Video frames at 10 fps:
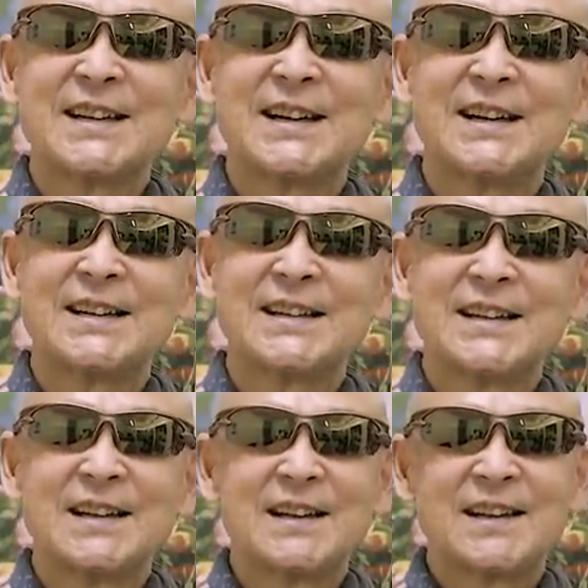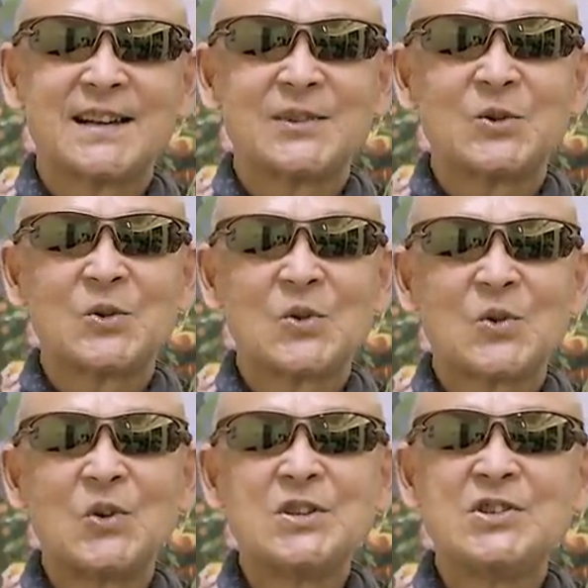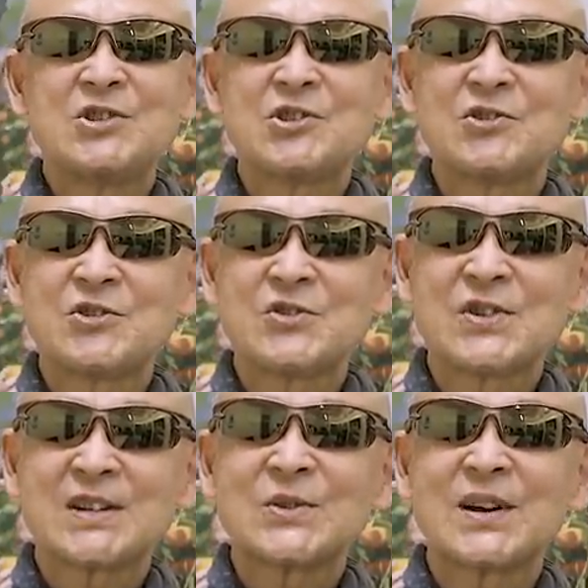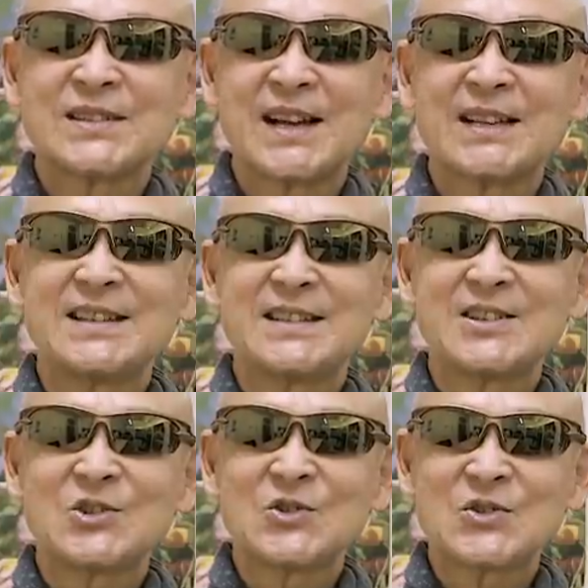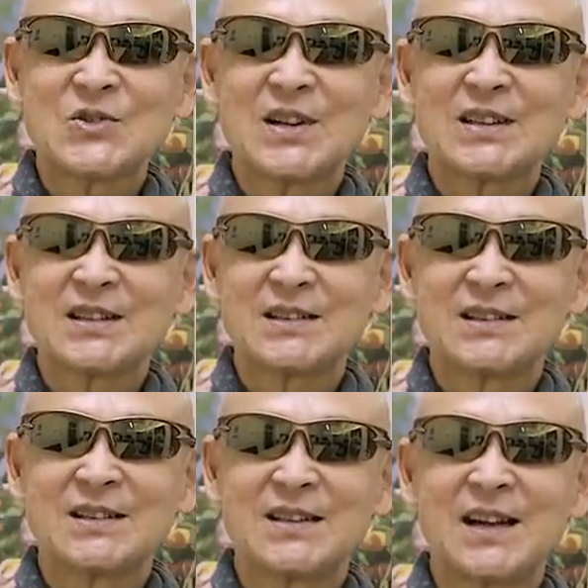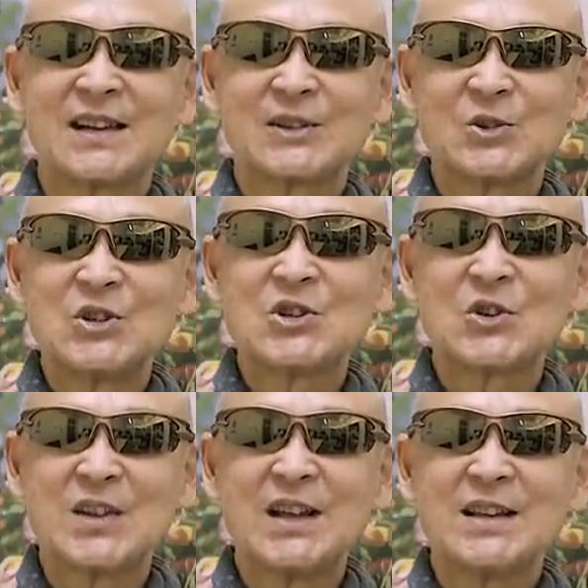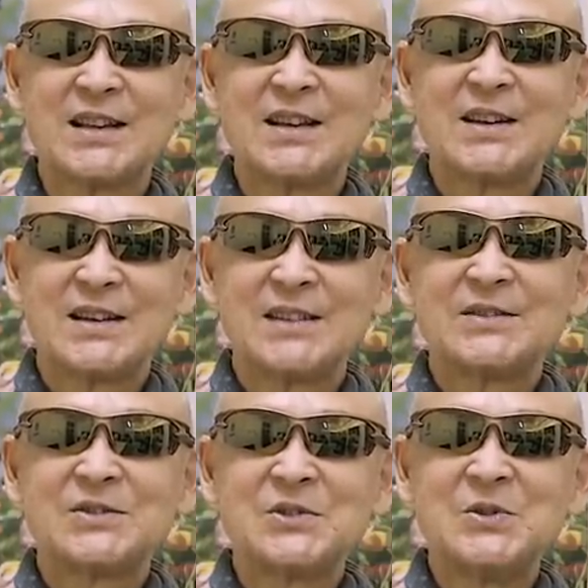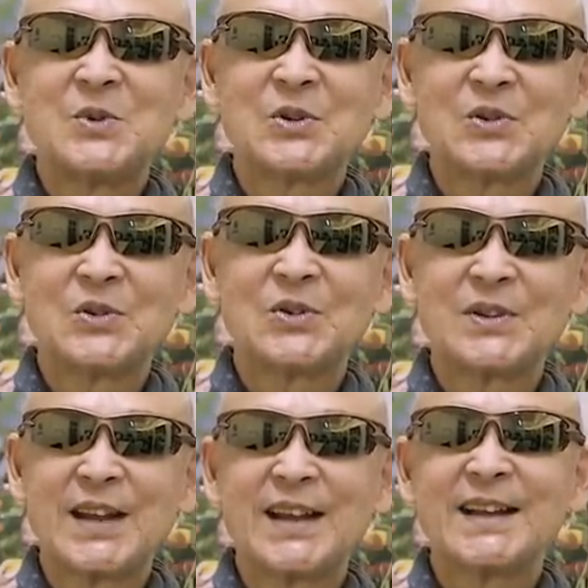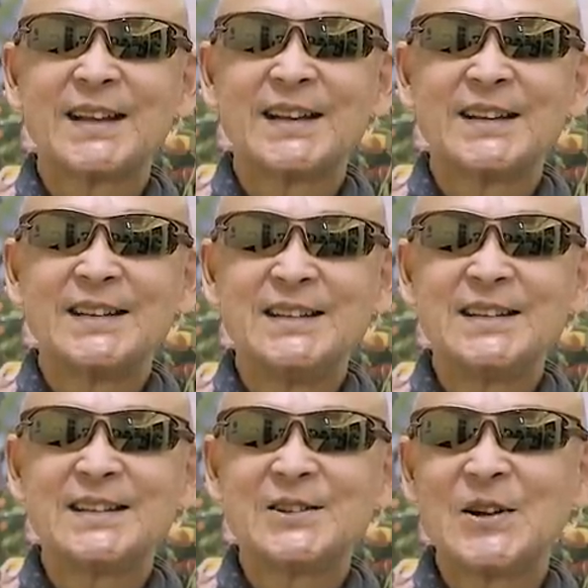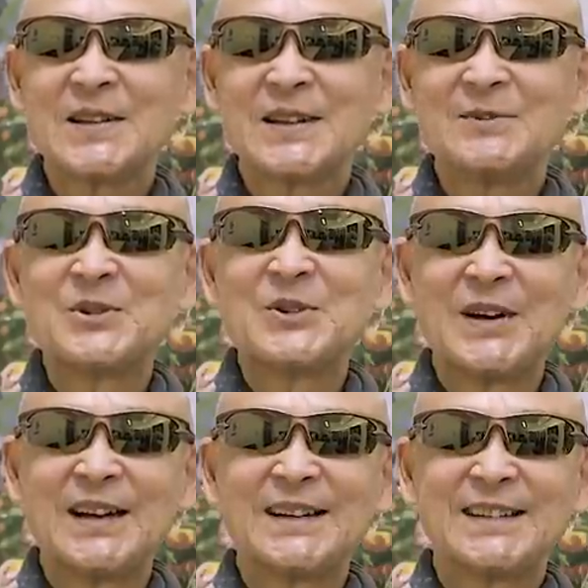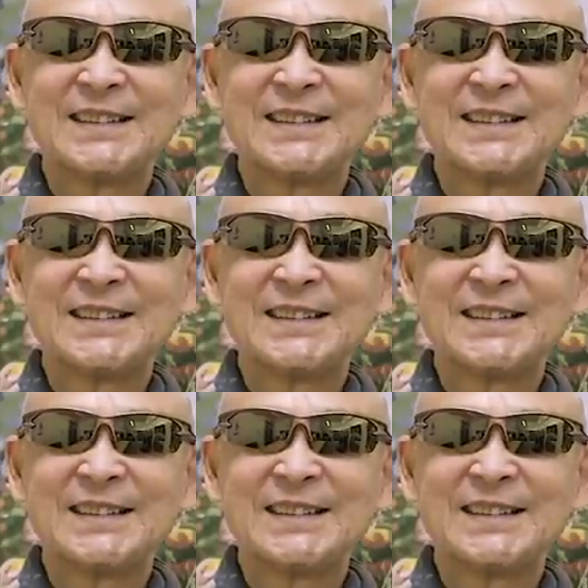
だあのコイン収集家とかさ切手収集家なんかと一緒で、古いもので人気のあったものは、